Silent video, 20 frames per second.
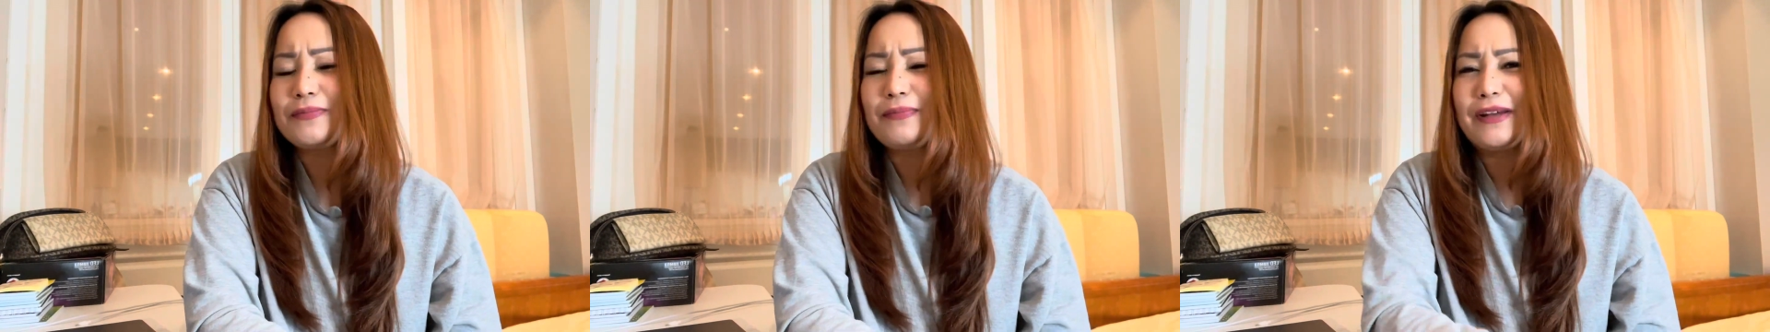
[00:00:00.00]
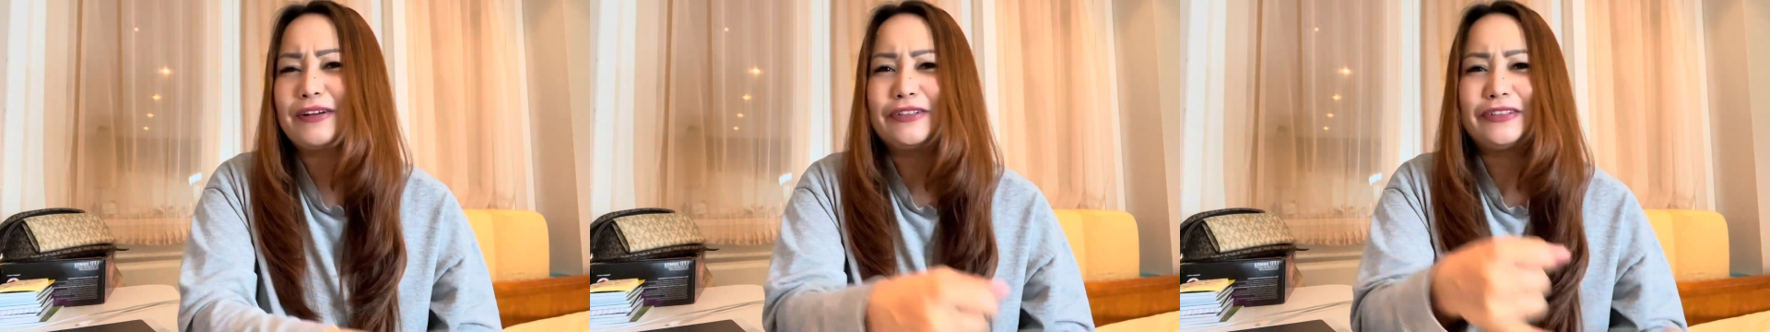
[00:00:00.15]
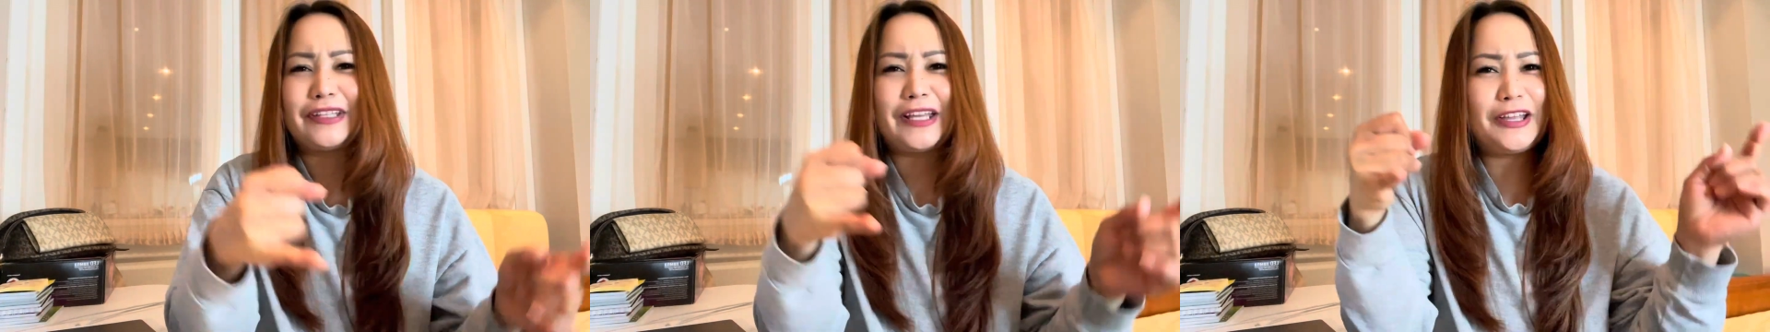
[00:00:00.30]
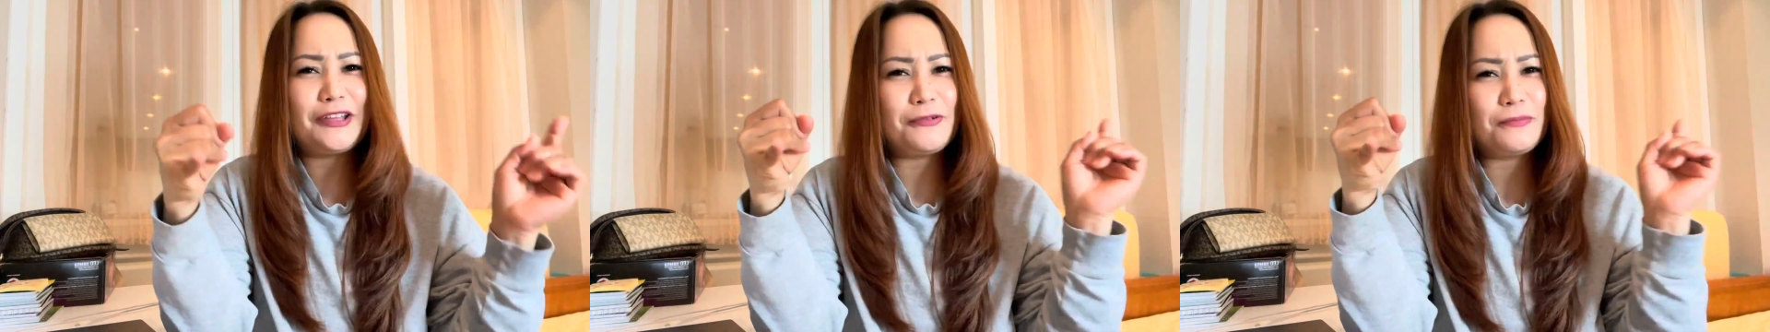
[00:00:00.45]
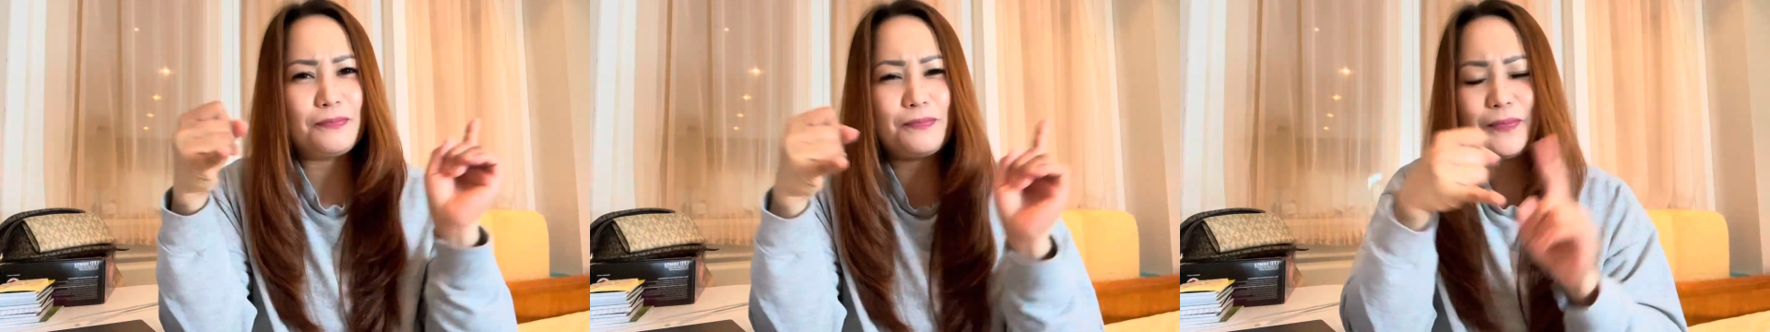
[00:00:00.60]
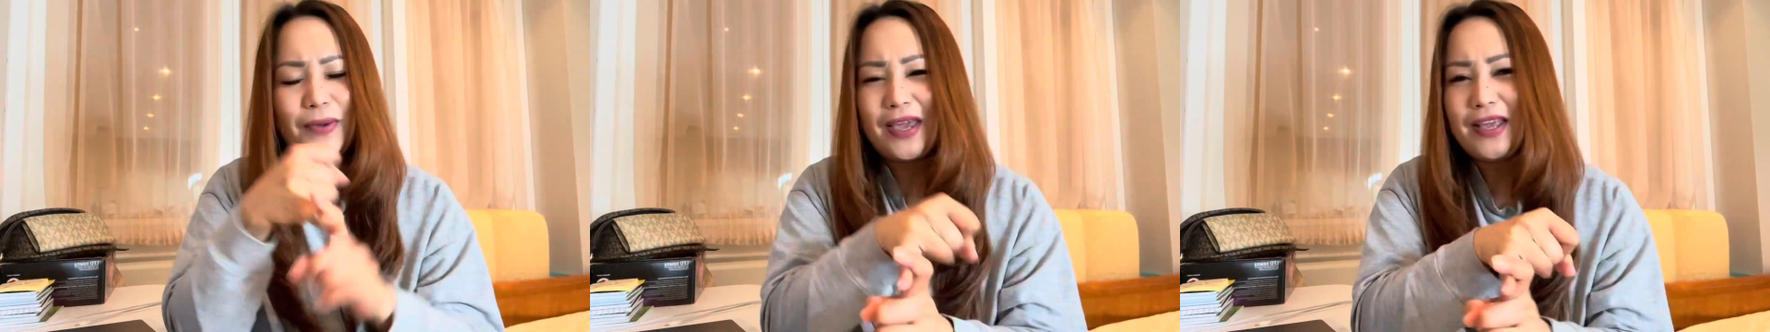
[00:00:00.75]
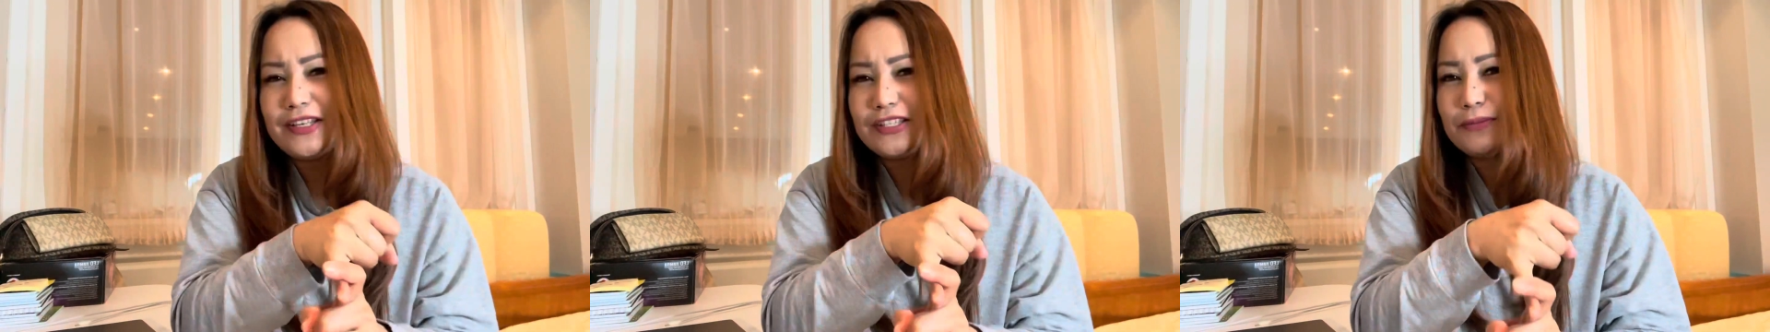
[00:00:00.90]
Meron tayong
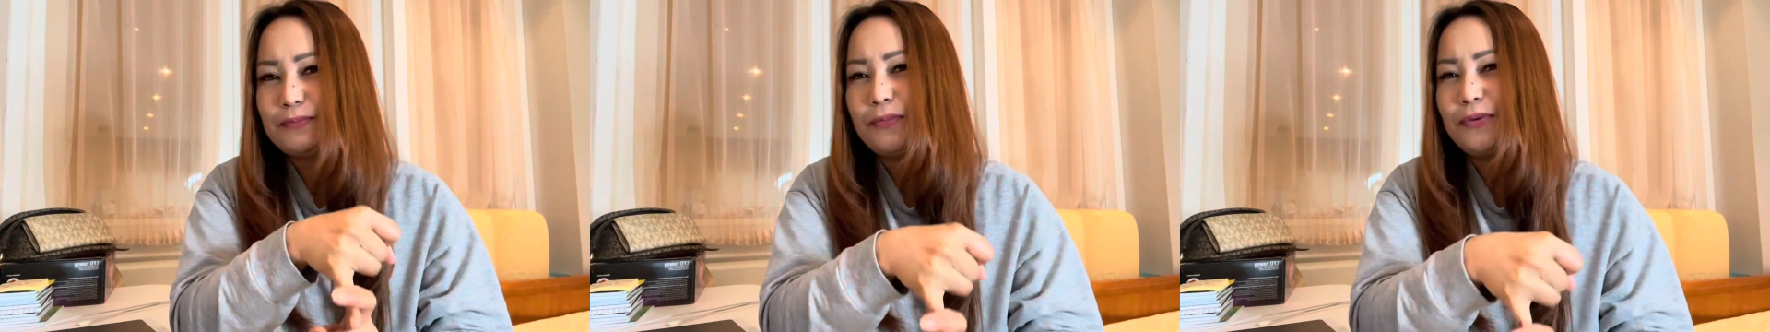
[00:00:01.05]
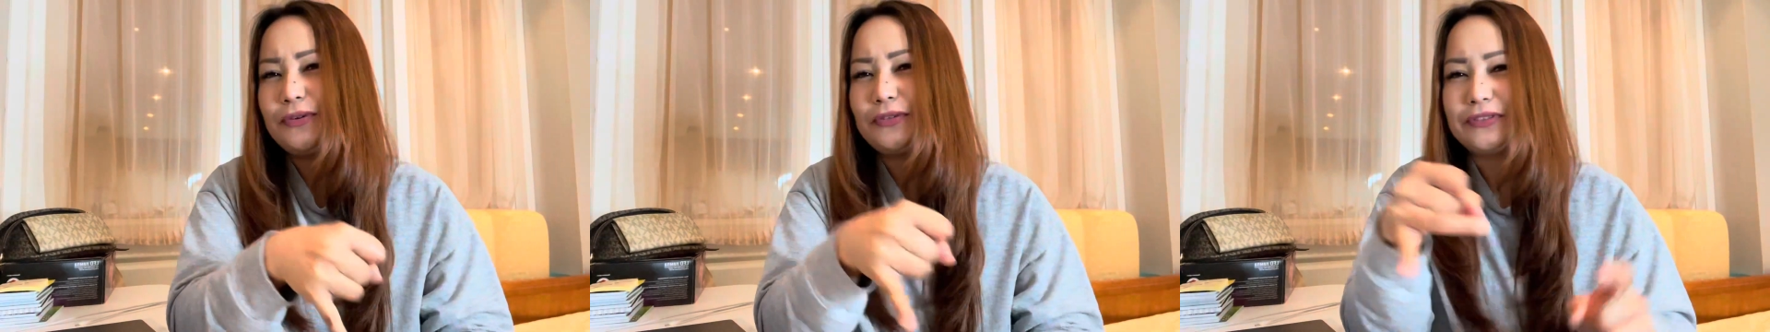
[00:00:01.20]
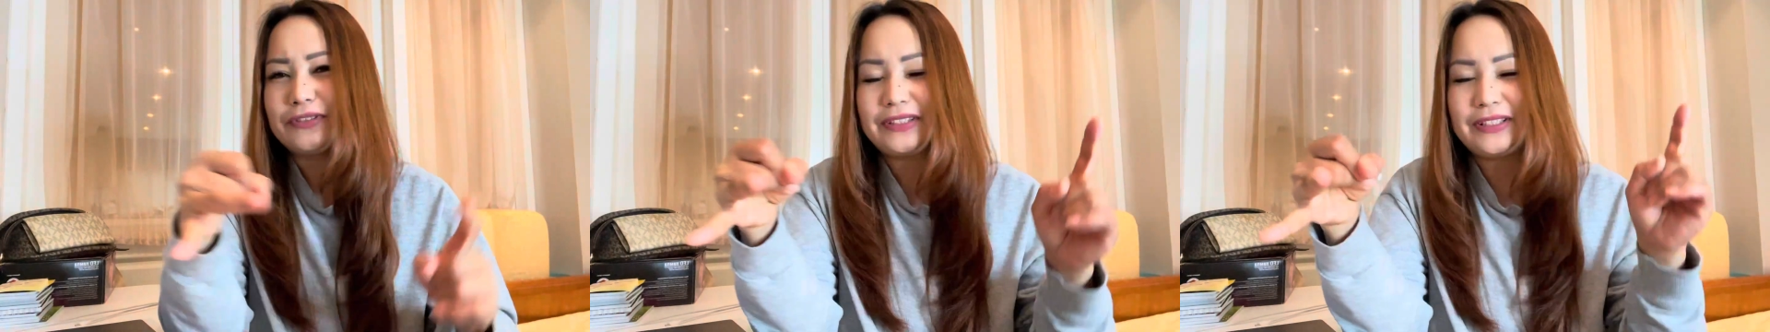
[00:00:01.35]
Facebook,